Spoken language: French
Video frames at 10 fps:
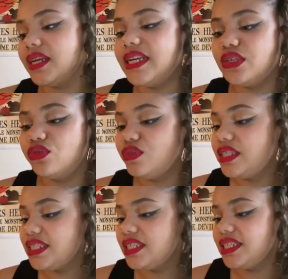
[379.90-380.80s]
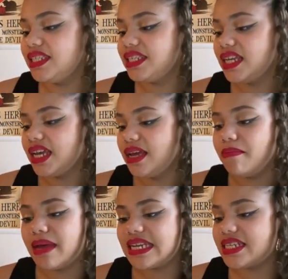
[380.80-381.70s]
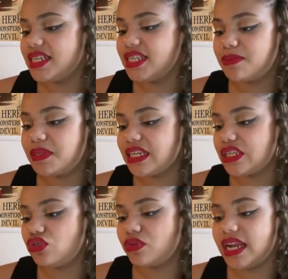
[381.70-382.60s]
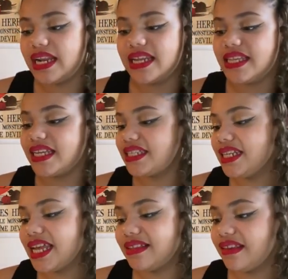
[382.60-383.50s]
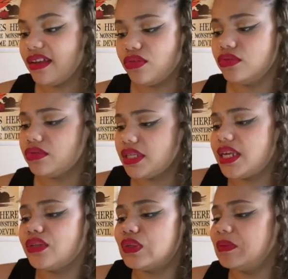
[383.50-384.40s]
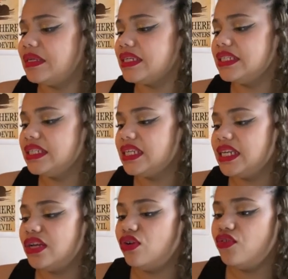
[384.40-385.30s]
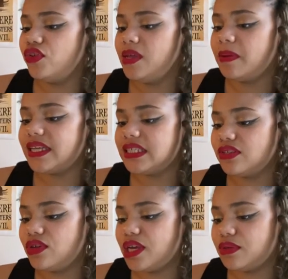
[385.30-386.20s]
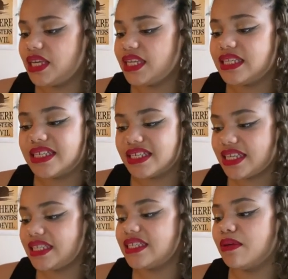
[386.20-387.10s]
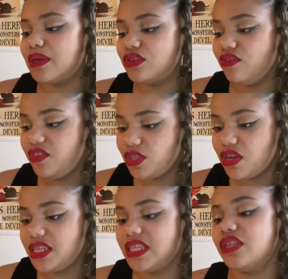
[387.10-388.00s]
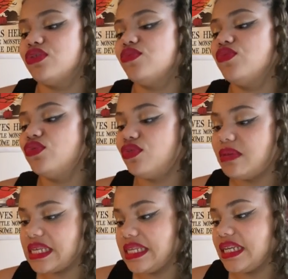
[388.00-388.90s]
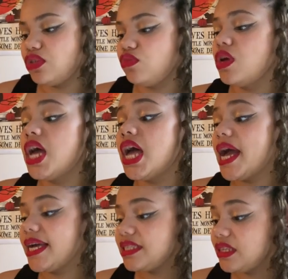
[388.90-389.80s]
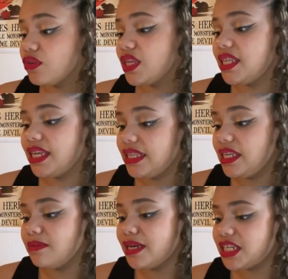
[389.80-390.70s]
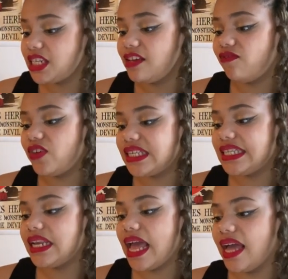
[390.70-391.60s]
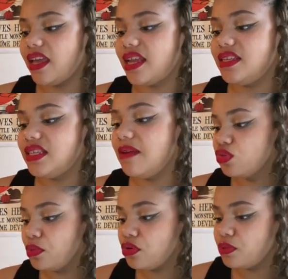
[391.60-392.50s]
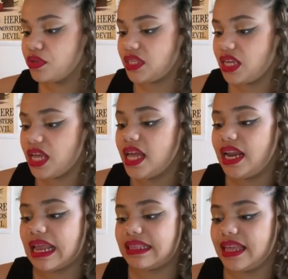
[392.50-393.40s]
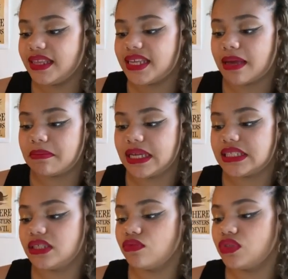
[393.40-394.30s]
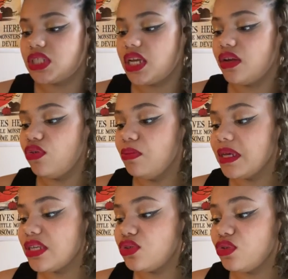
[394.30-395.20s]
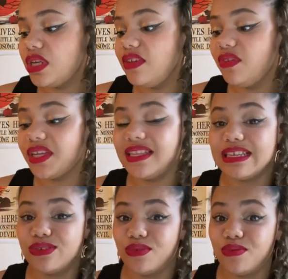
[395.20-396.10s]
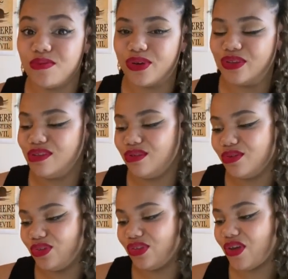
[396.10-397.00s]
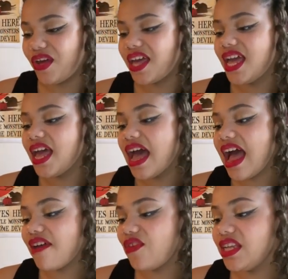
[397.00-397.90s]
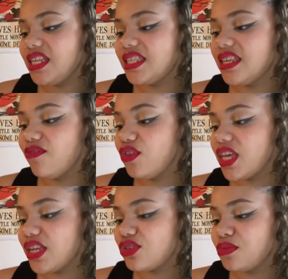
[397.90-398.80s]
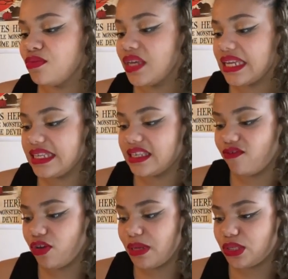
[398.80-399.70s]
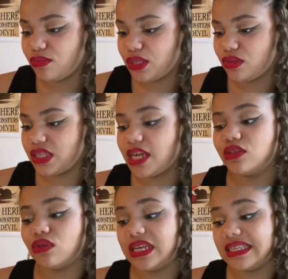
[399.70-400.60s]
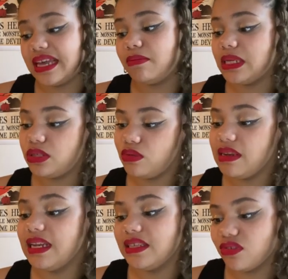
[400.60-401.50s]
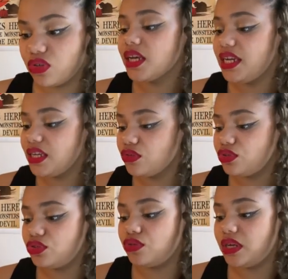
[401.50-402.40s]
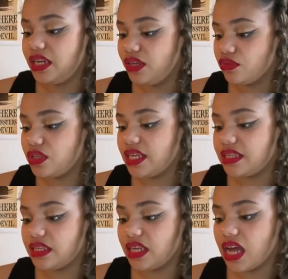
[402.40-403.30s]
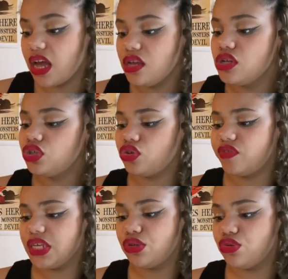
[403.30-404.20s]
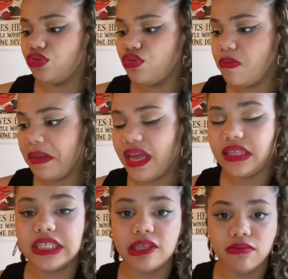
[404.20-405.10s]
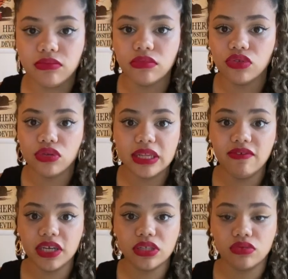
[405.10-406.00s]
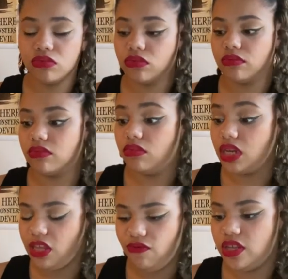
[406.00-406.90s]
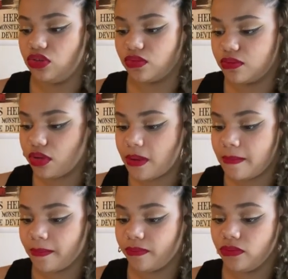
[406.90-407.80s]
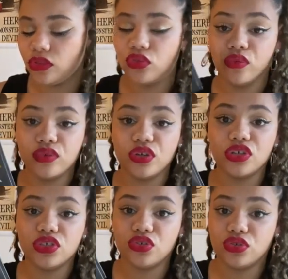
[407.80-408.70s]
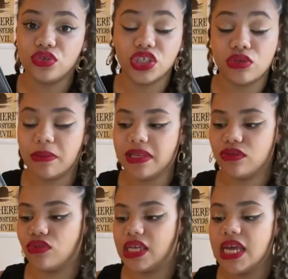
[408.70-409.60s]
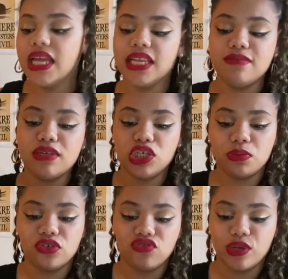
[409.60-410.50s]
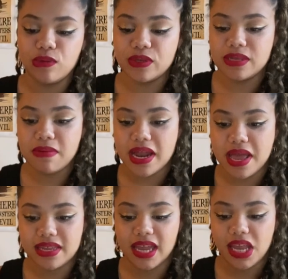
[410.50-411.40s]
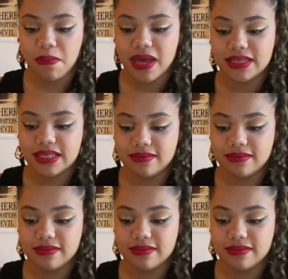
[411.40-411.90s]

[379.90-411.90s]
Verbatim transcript: les outils magiques, spirituels, l'énergie de la terre. Oh, ça a l'air trop bien. Le volet pratique de la Wicca, des exercices à base de visualisation, de méditation, ainsi que des techniques magiques faciles à réaliser sont proposés. La dernière partie contient le précieux livre des ombres de l'auteur avec des invocations et des informations essentielles sur les herbes, les huiles, les encens, les crustaux, les runes, etc. Je trouve ça super intime de livrer son livre des ombres, donc je, je suis impatiente. Limite, je pense que je vais commencer par la dernière partie.